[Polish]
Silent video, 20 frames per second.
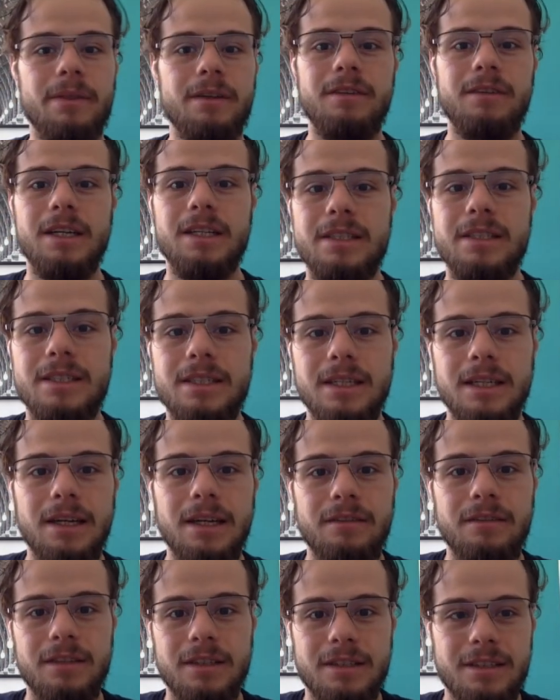Więc, y,
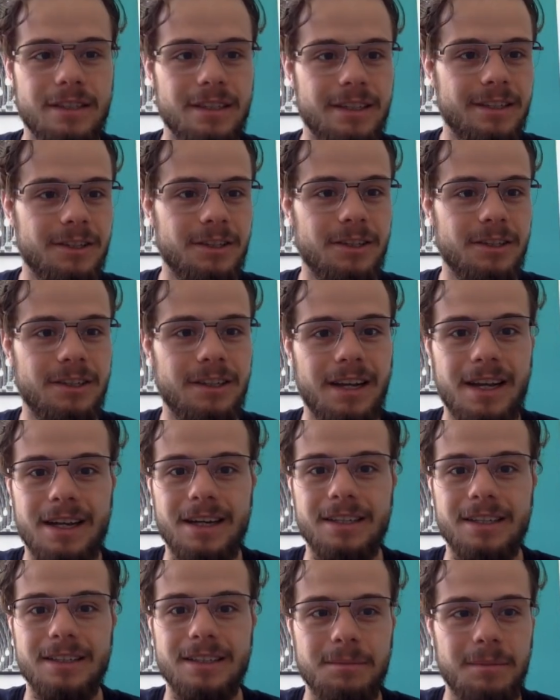więc
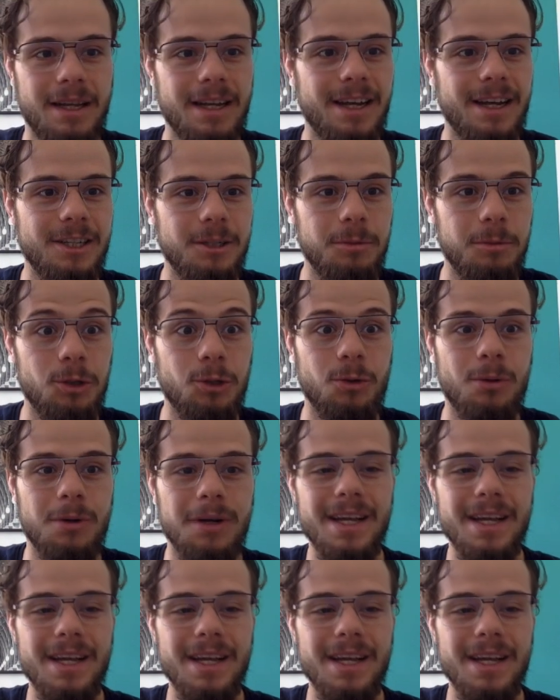lekka zmiana imidżu.